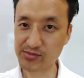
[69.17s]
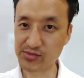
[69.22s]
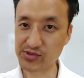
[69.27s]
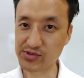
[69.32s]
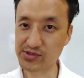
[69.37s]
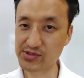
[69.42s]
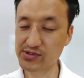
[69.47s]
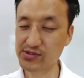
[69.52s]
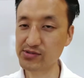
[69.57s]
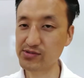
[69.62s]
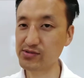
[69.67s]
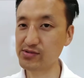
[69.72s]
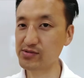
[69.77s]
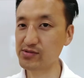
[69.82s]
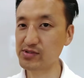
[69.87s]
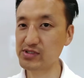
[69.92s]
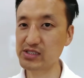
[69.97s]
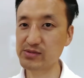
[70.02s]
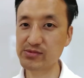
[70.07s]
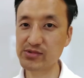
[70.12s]
もう
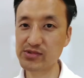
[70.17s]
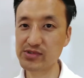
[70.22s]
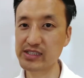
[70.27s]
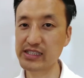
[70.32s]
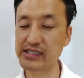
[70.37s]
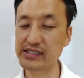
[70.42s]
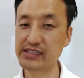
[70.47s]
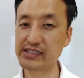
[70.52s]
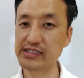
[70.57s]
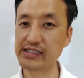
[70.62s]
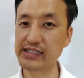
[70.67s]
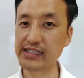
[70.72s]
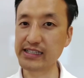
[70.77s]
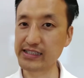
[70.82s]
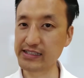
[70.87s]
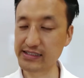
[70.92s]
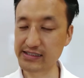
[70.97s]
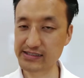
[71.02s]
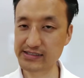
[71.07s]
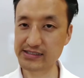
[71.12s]
掃除もできな
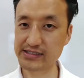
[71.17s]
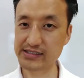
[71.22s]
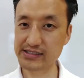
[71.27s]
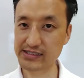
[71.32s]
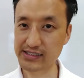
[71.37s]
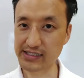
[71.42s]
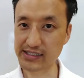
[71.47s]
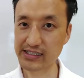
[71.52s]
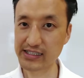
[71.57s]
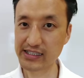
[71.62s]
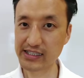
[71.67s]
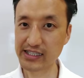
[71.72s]
いですし、